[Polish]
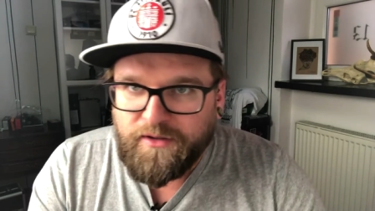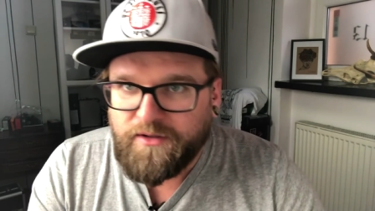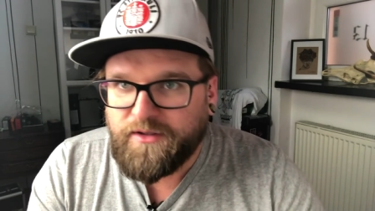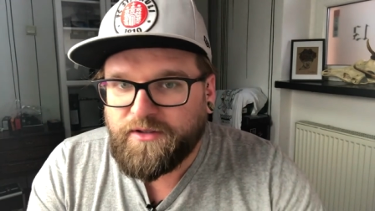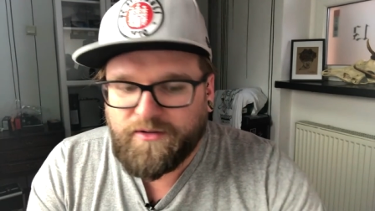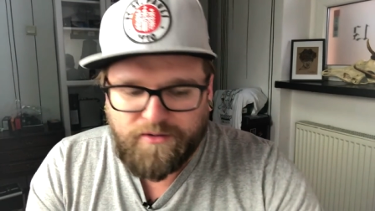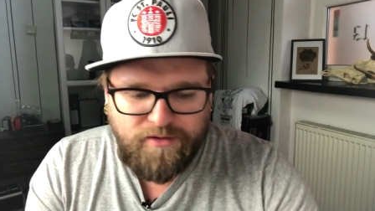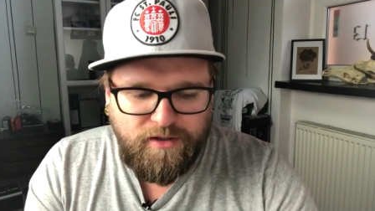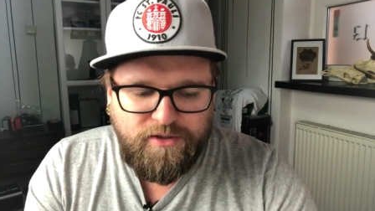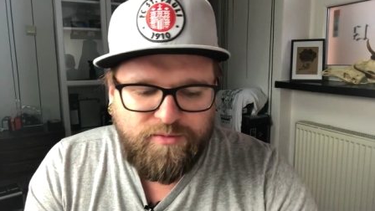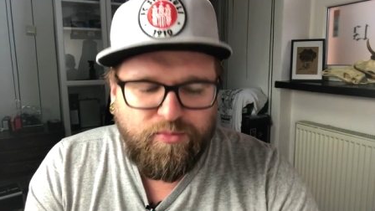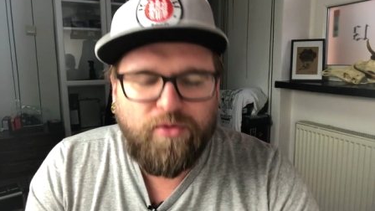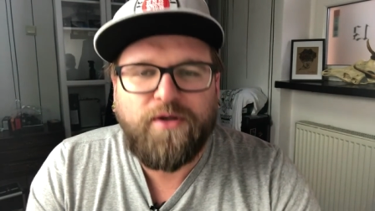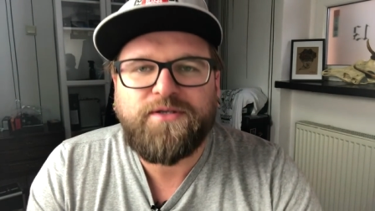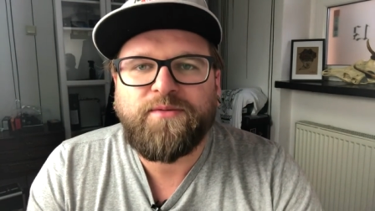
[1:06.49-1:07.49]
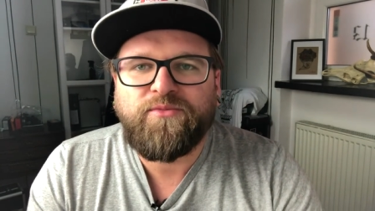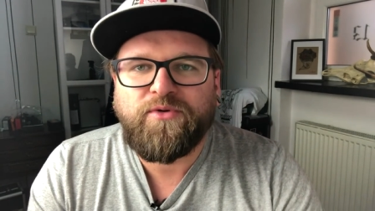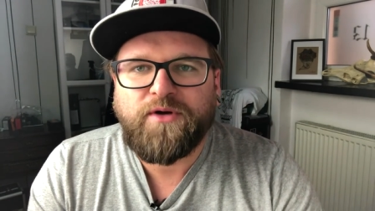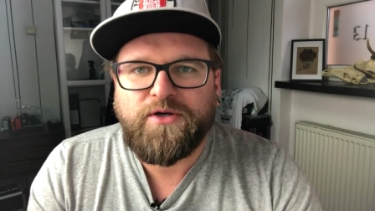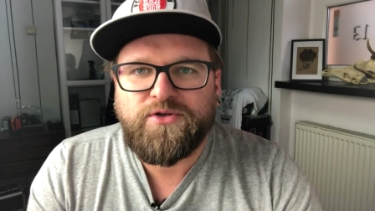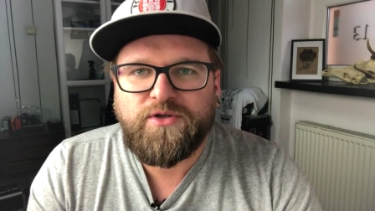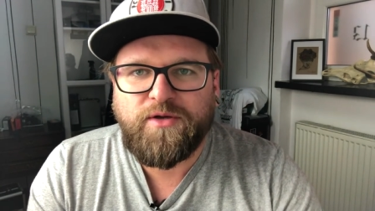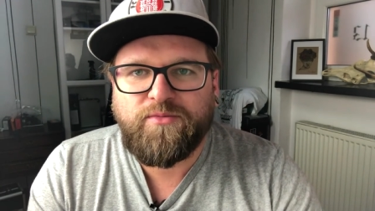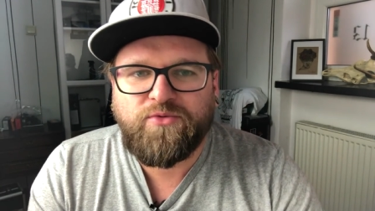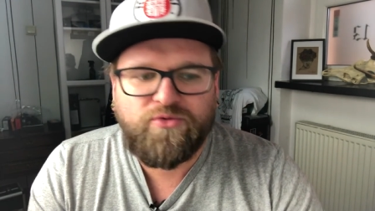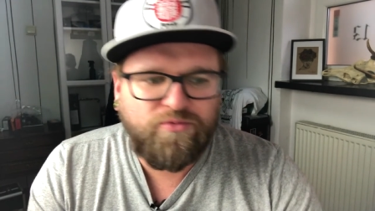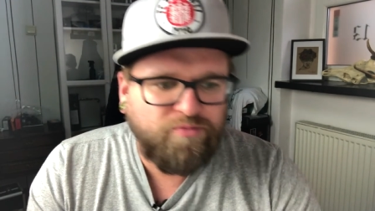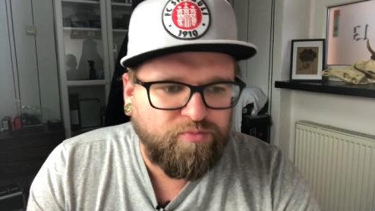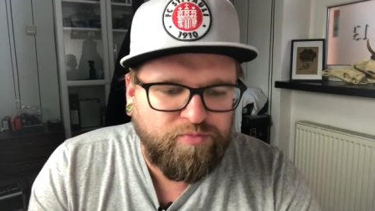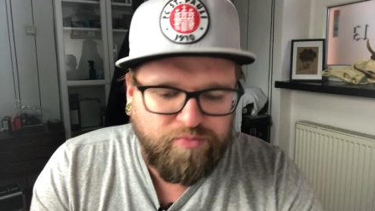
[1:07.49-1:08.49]
i też polecam to
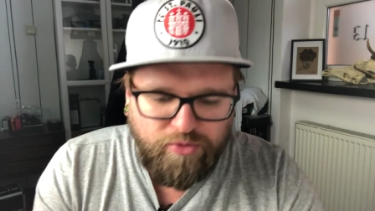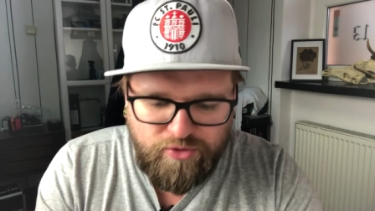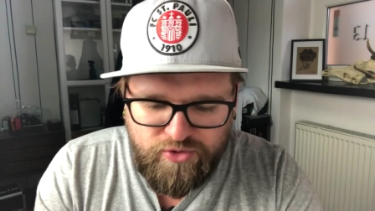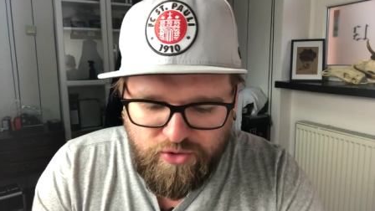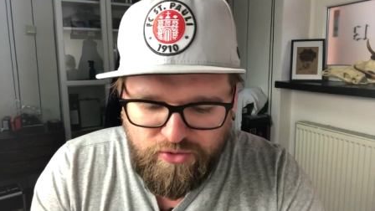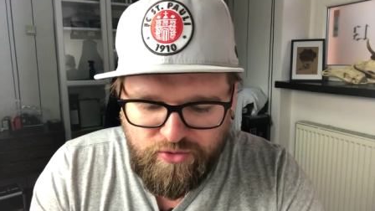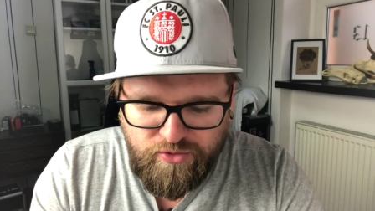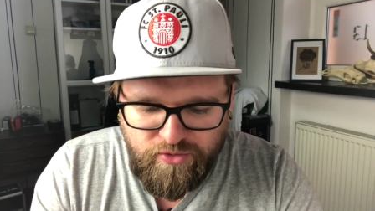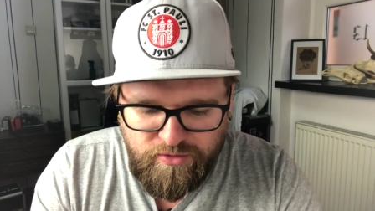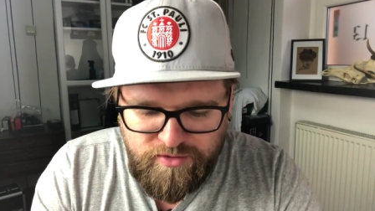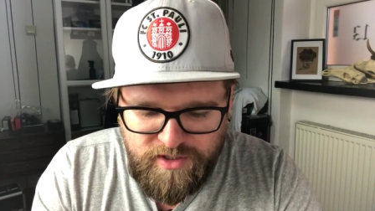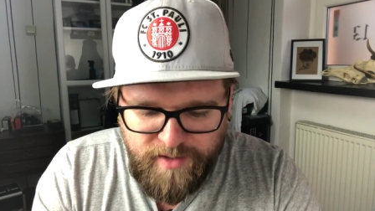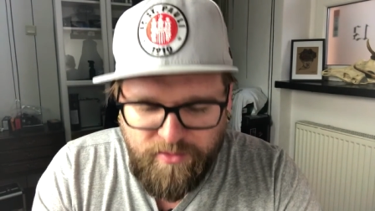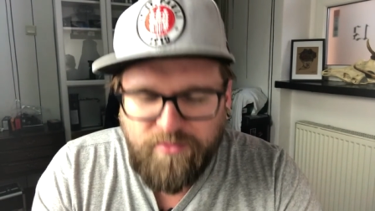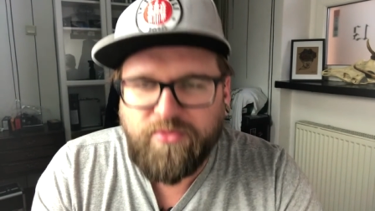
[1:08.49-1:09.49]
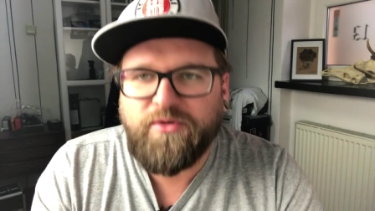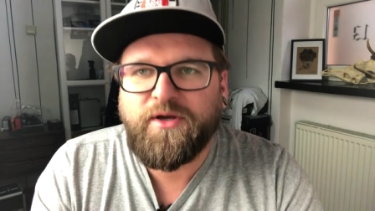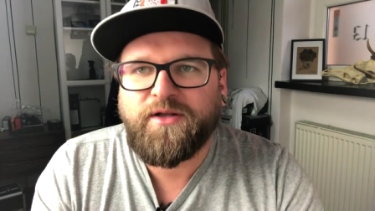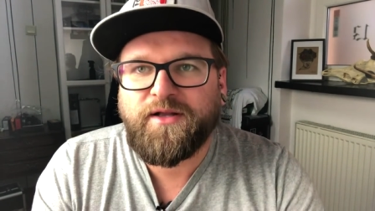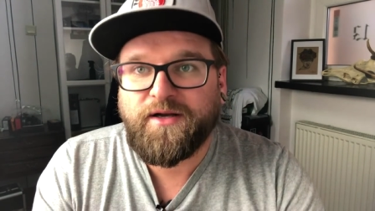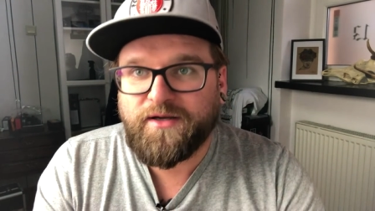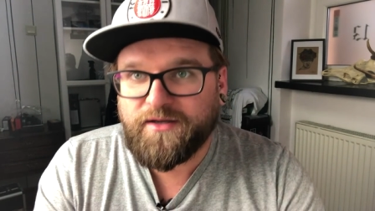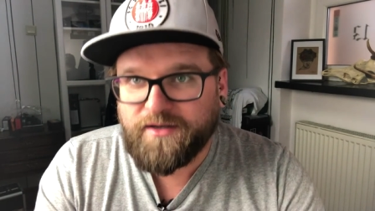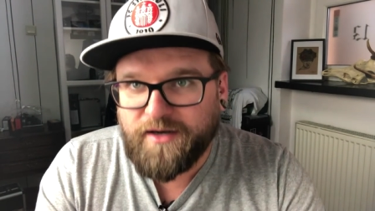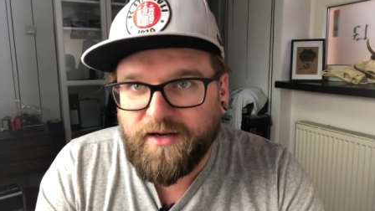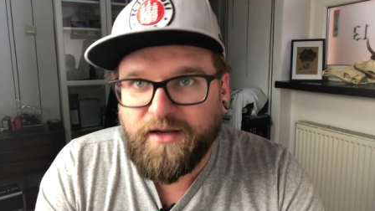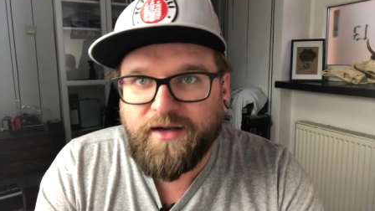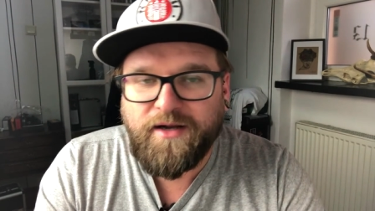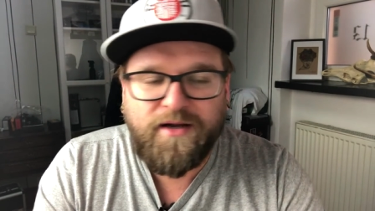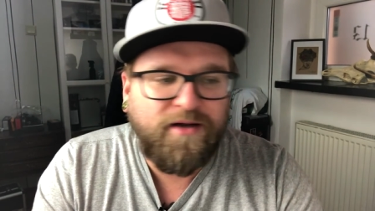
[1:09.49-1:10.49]
każdemu początkującemu, bo jednak
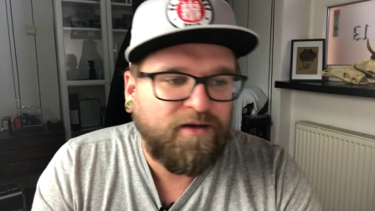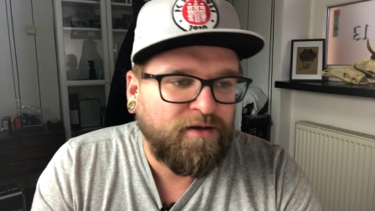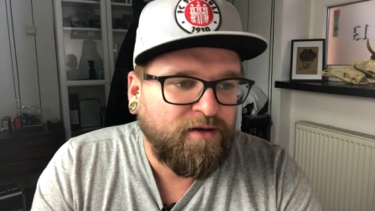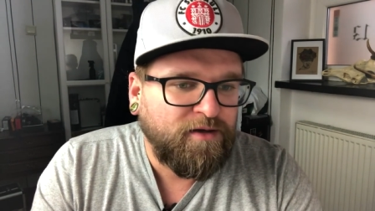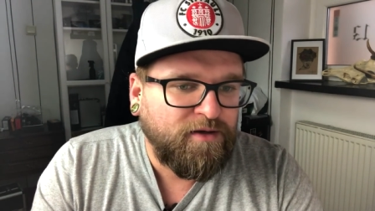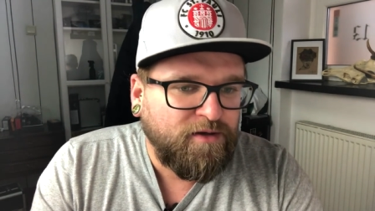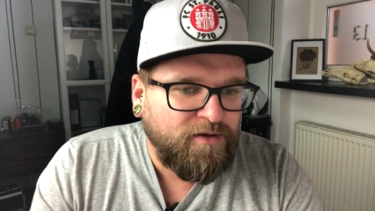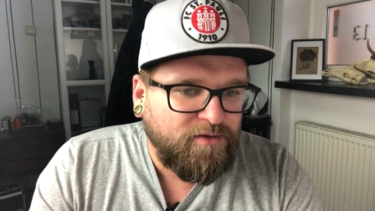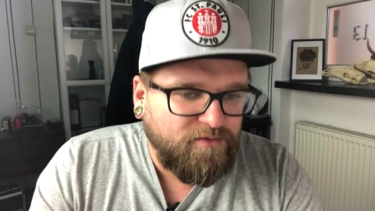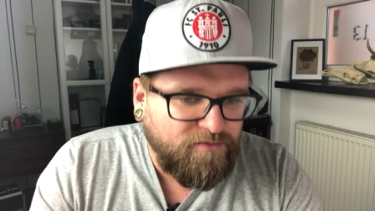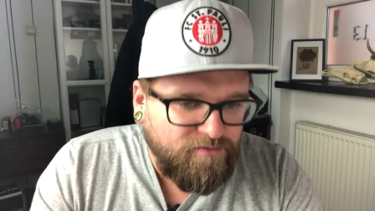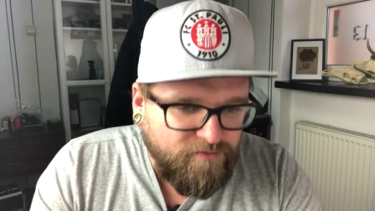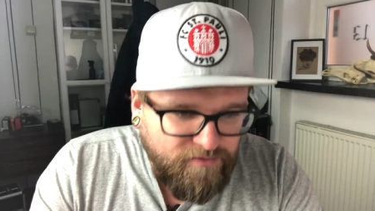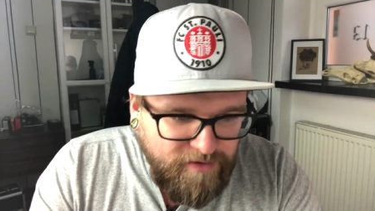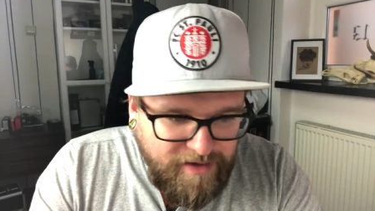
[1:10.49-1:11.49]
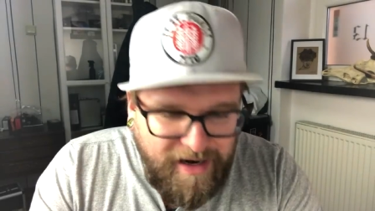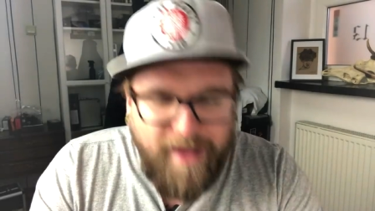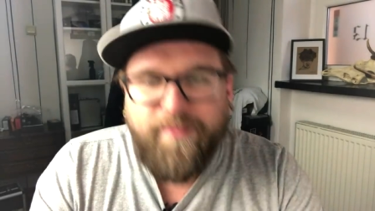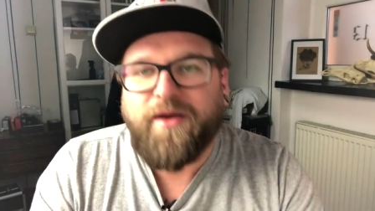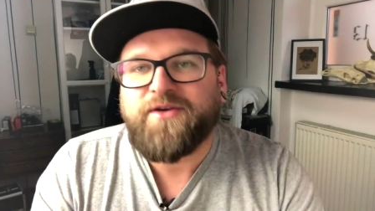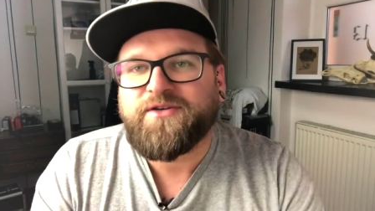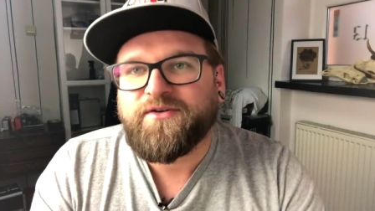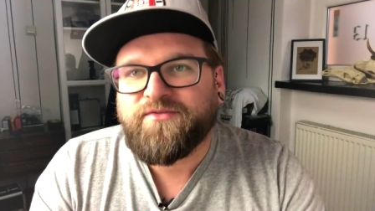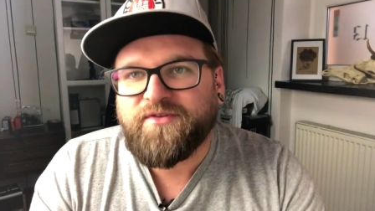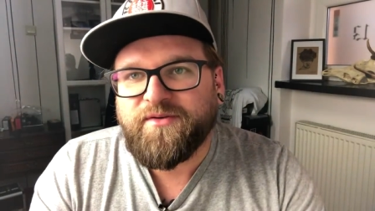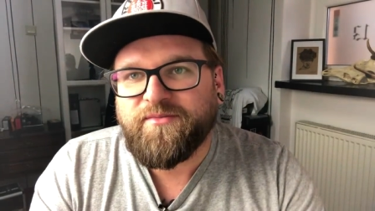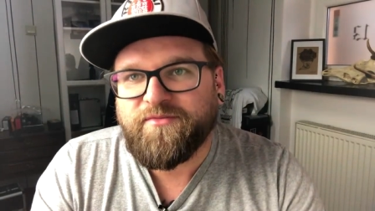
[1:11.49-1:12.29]
ręka wyrabia się w tym,